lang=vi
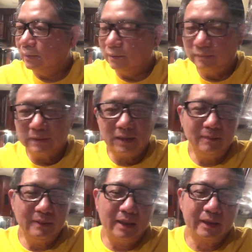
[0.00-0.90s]
nhưng mà
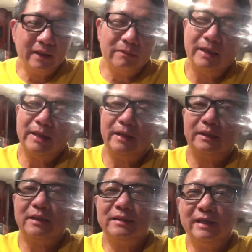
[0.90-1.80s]
tóm lại kia không phải nhà
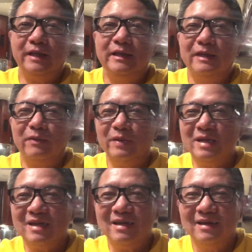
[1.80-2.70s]
tiên tri nha quý
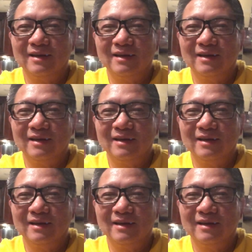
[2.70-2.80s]
vị